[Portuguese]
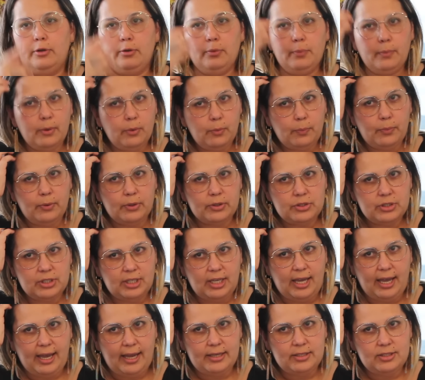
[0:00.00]
meu
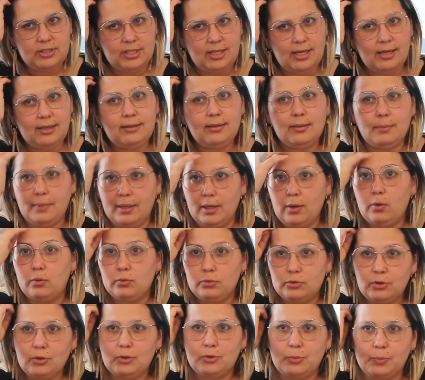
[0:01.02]
podcast e ele também
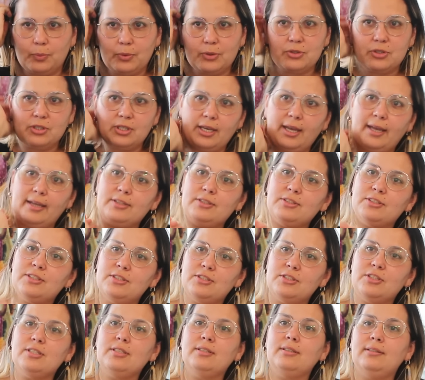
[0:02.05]
contou no podcast que
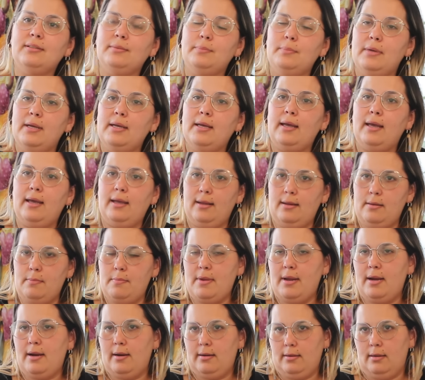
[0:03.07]
tinha é,
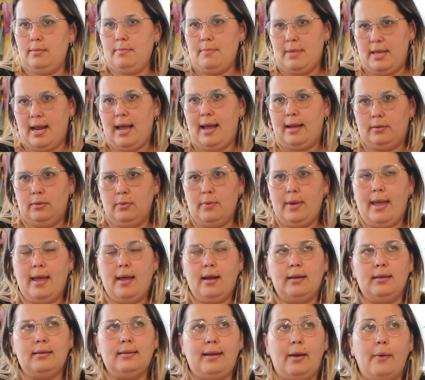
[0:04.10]
liber, liberado ela e
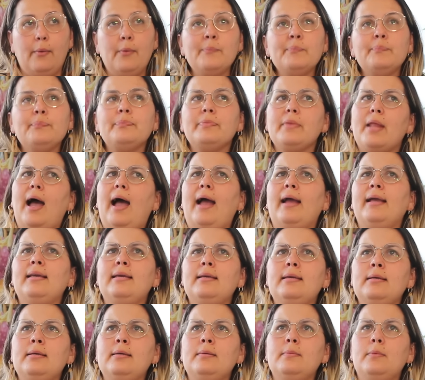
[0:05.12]
tal.
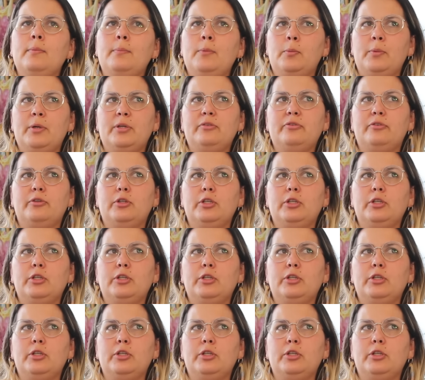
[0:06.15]
Aí meu marido falou